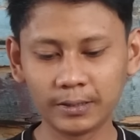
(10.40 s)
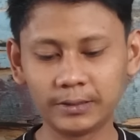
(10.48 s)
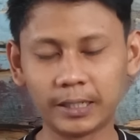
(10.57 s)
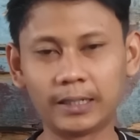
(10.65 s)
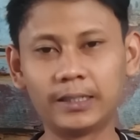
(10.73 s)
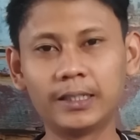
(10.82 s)

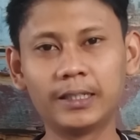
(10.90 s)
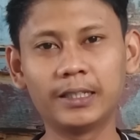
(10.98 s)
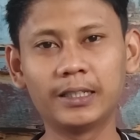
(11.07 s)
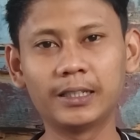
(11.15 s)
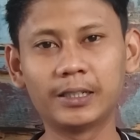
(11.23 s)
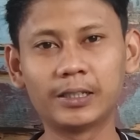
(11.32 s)
Jadi,
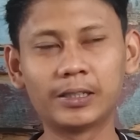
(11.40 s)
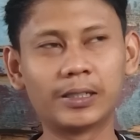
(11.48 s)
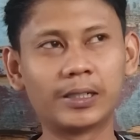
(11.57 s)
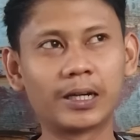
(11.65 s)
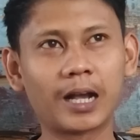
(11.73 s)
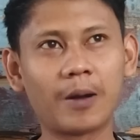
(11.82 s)

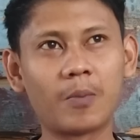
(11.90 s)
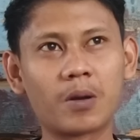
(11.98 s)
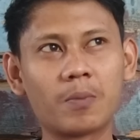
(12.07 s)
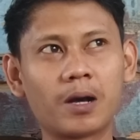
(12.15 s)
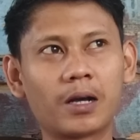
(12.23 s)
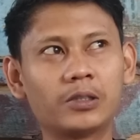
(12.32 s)

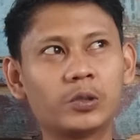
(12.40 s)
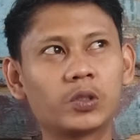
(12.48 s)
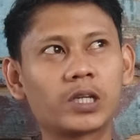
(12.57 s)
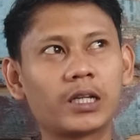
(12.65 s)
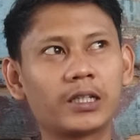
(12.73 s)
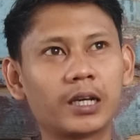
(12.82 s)
kabar
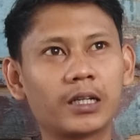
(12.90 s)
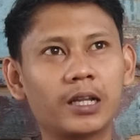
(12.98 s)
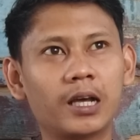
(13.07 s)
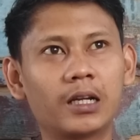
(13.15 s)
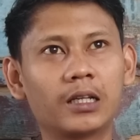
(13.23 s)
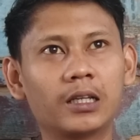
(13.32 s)
mengejutkan ya
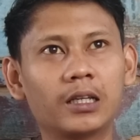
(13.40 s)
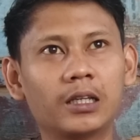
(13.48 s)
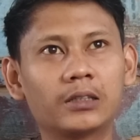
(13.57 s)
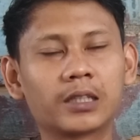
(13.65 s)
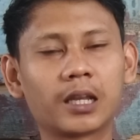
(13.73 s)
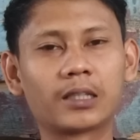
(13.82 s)

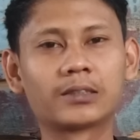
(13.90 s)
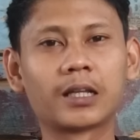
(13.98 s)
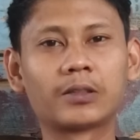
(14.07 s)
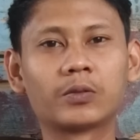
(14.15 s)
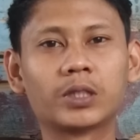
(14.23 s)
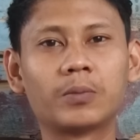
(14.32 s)
dari salah satu